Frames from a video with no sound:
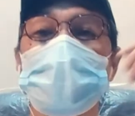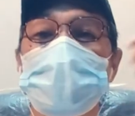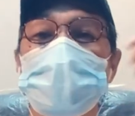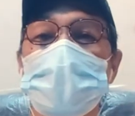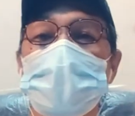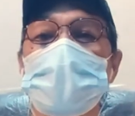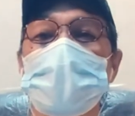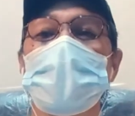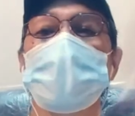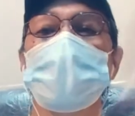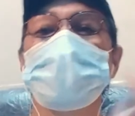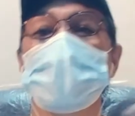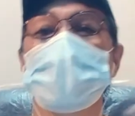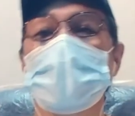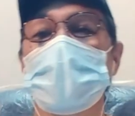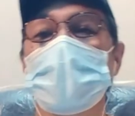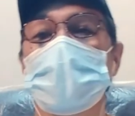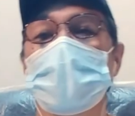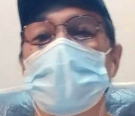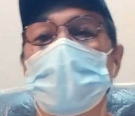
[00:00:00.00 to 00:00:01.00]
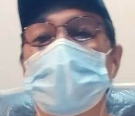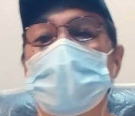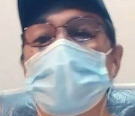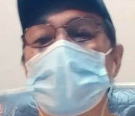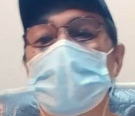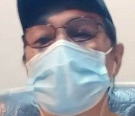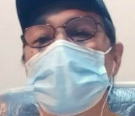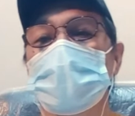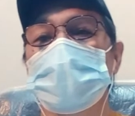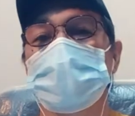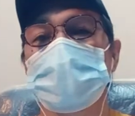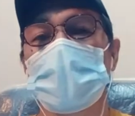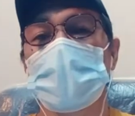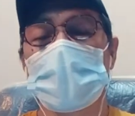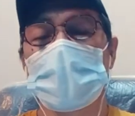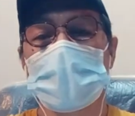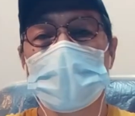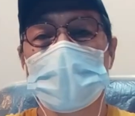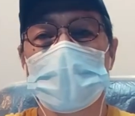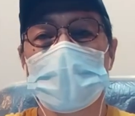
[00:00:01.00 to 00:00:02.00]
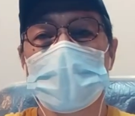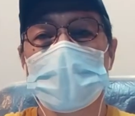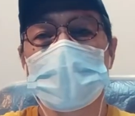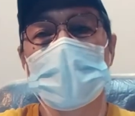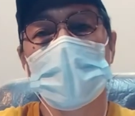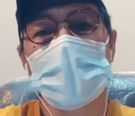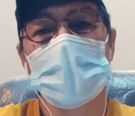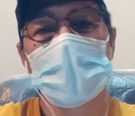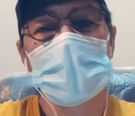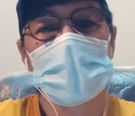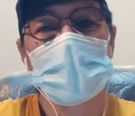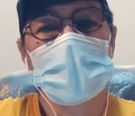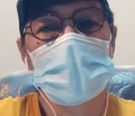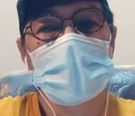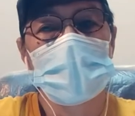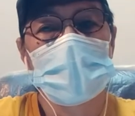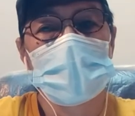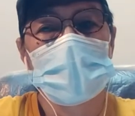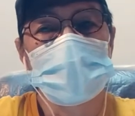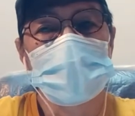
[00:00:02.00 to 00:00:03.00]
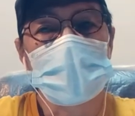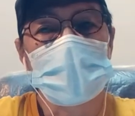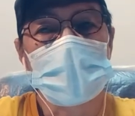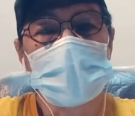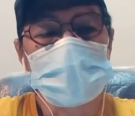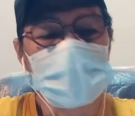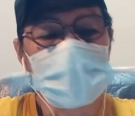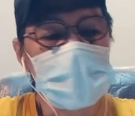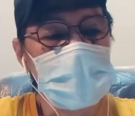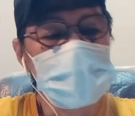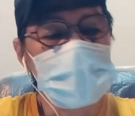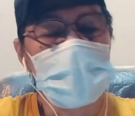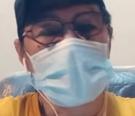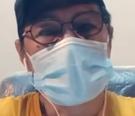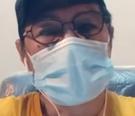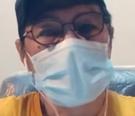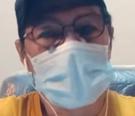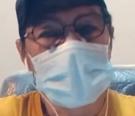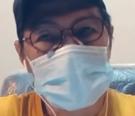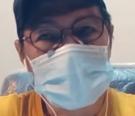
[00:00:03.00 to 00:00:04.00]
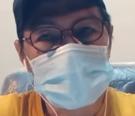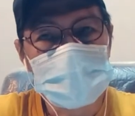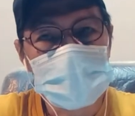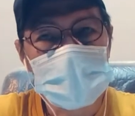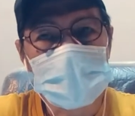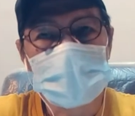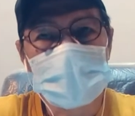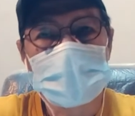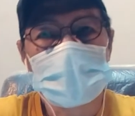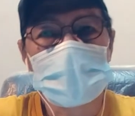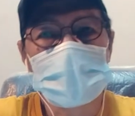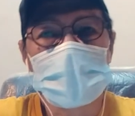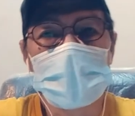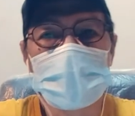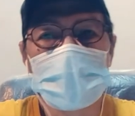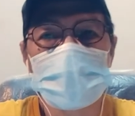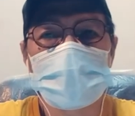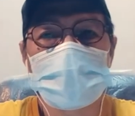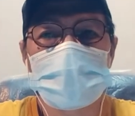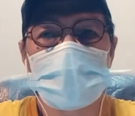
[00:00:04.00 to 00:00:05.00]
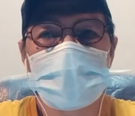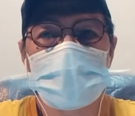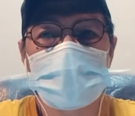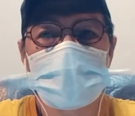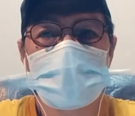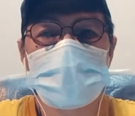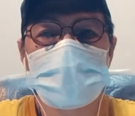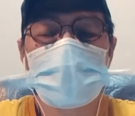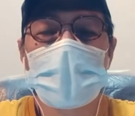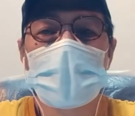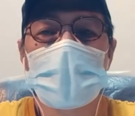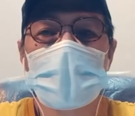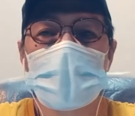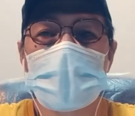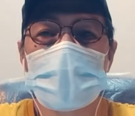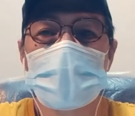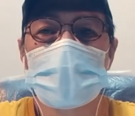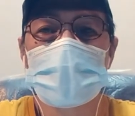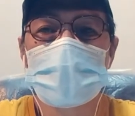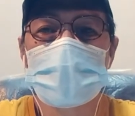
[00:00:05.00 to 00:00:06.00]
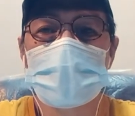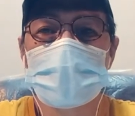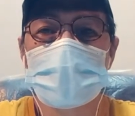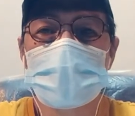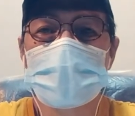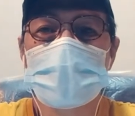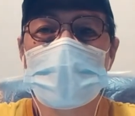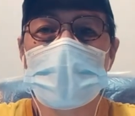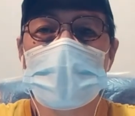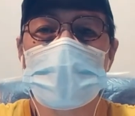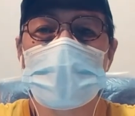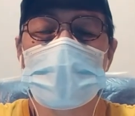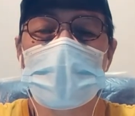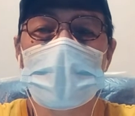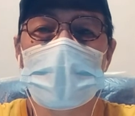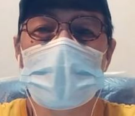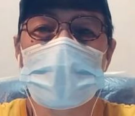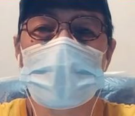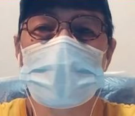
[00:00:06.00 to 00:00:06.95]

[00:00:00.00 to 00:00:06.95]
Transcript: mahihirapan kang atrasan yung bagay na yan mula bata hanggang magkaedad ka, para yung guni-guni